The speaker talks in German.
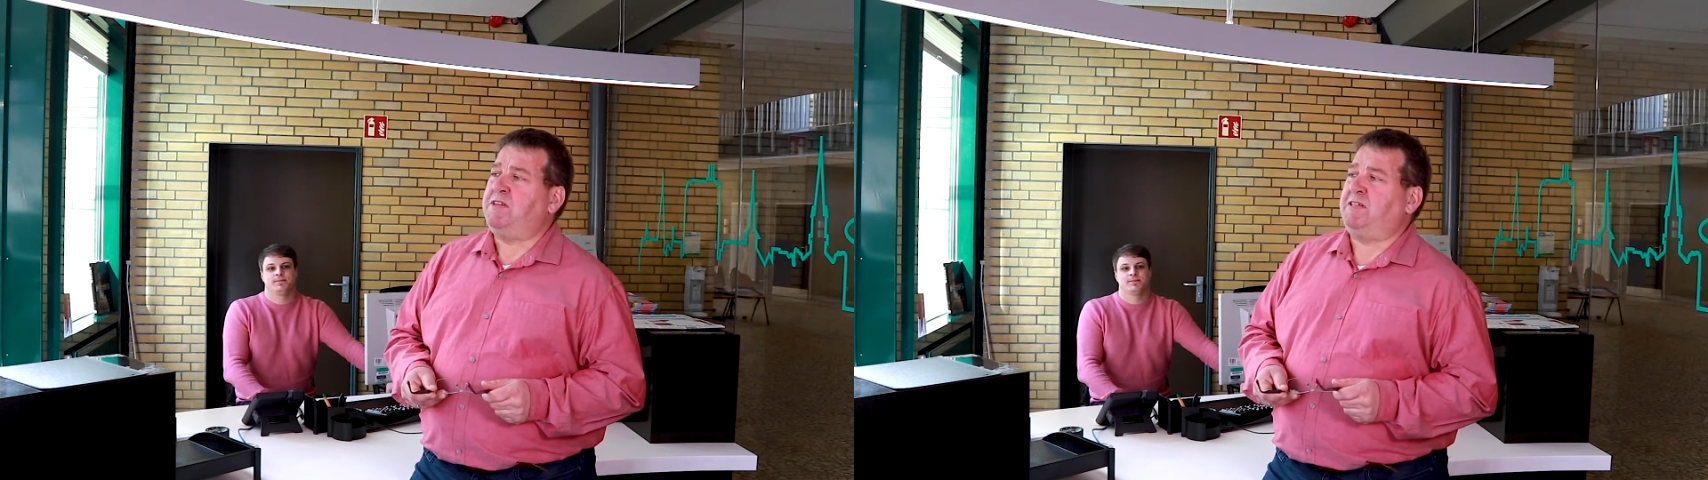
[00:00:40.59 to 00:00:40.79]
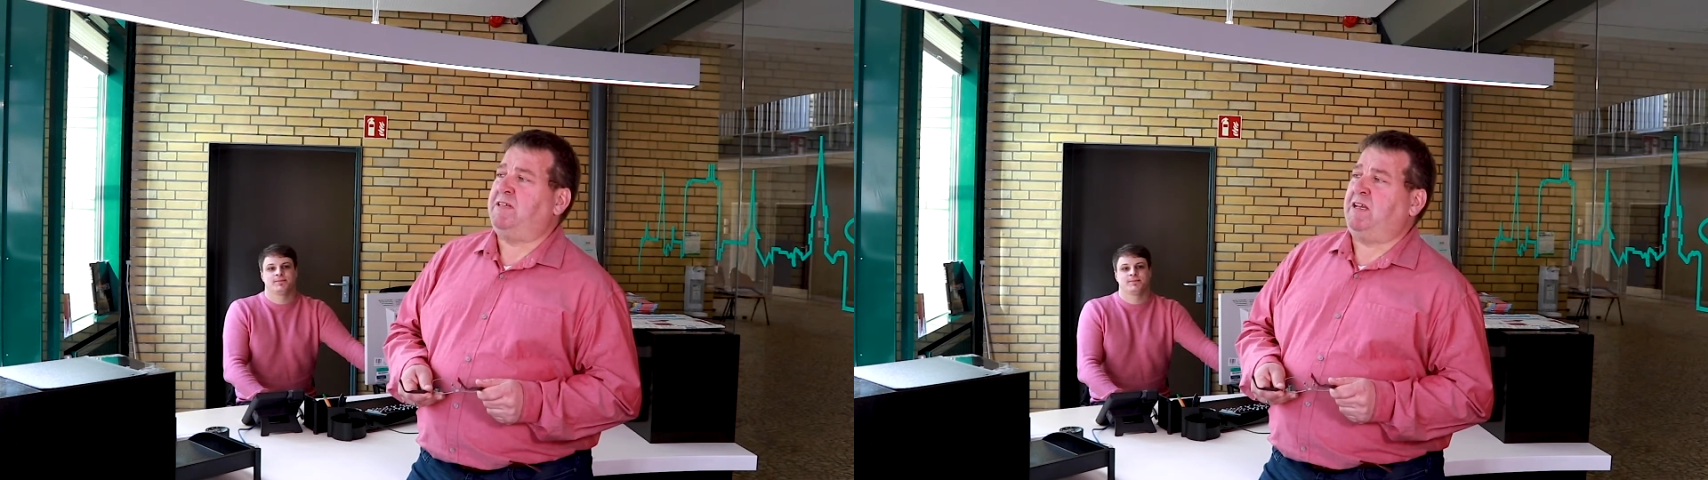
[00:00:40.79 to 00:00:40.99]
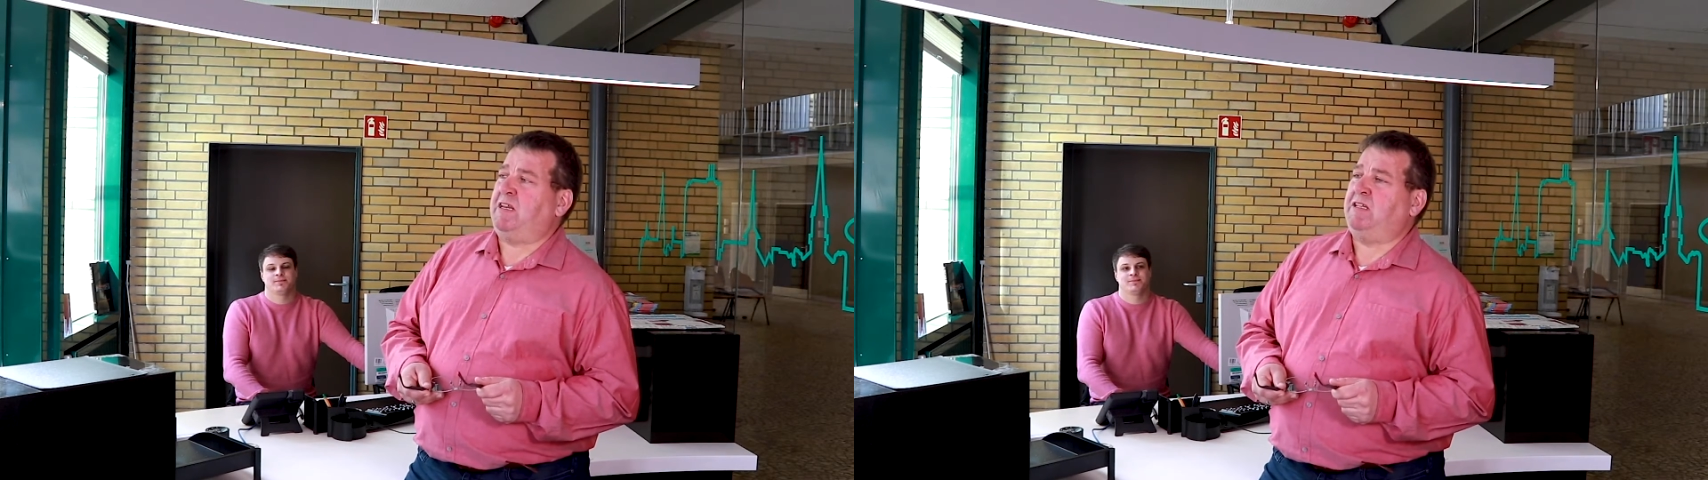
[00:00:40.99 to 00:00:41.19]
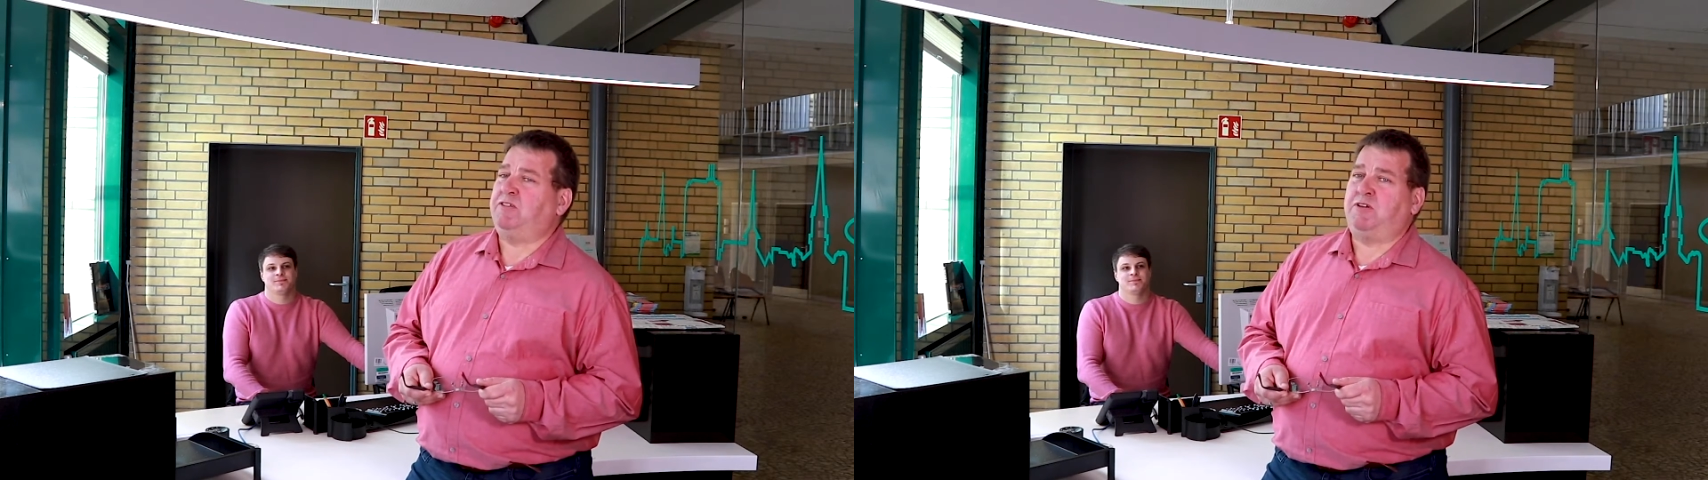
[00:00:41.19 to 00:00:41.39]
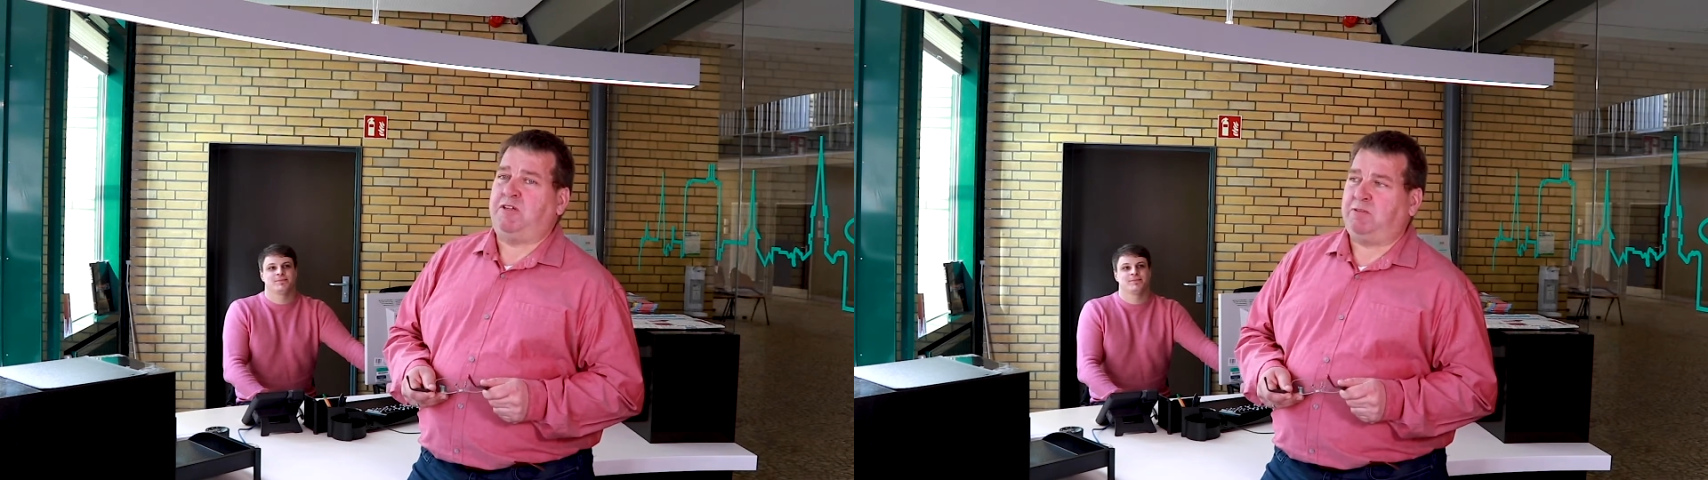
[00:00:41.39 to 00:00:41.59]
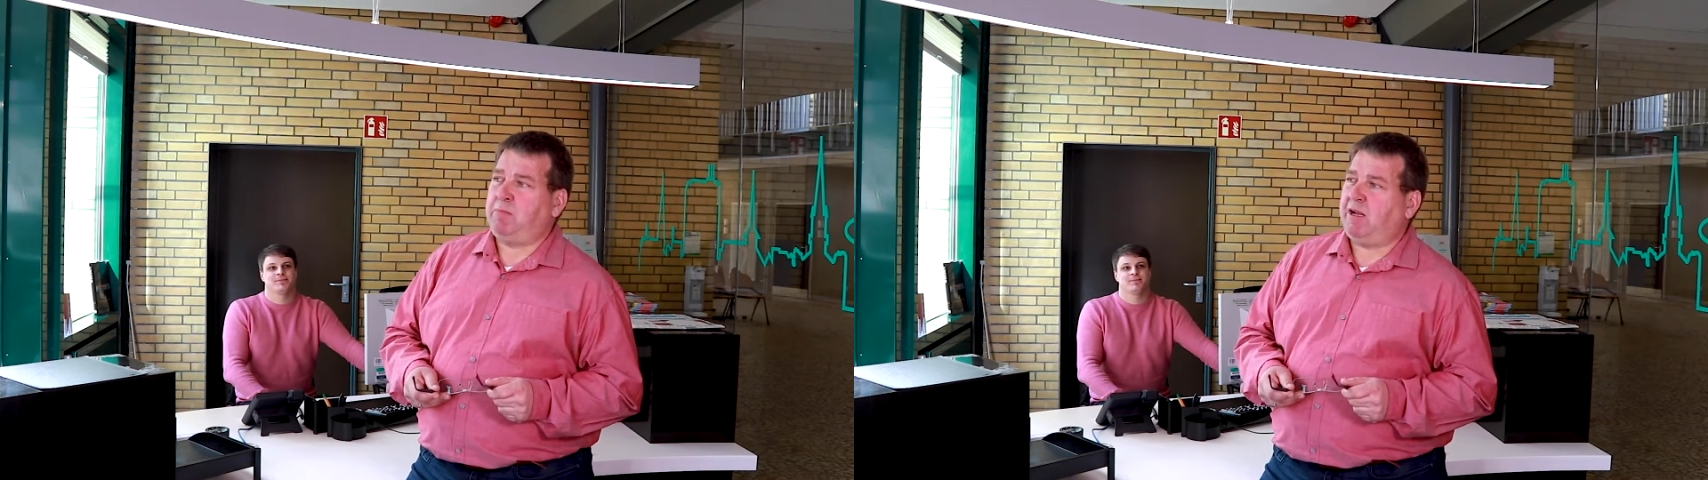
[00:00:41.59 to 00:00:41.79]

sich dann hier zunächst